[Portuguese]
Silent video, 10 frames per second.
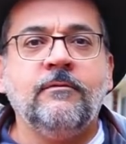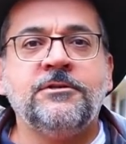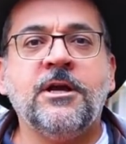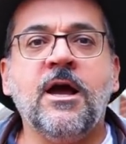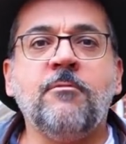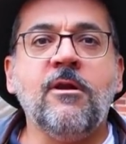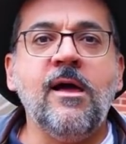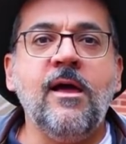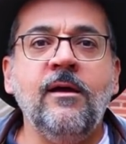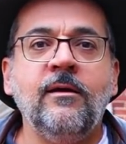Chegamos
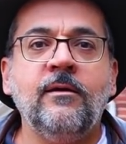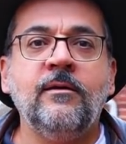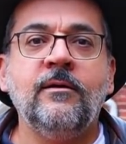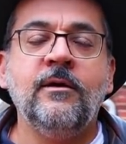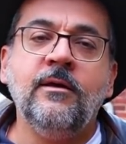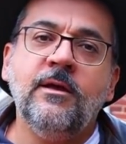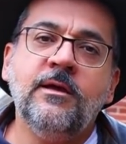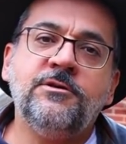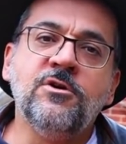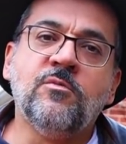lá
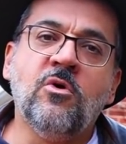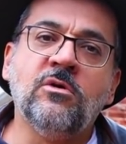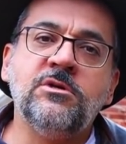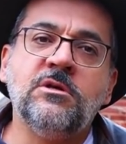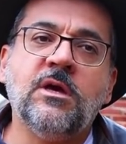e tinha um monte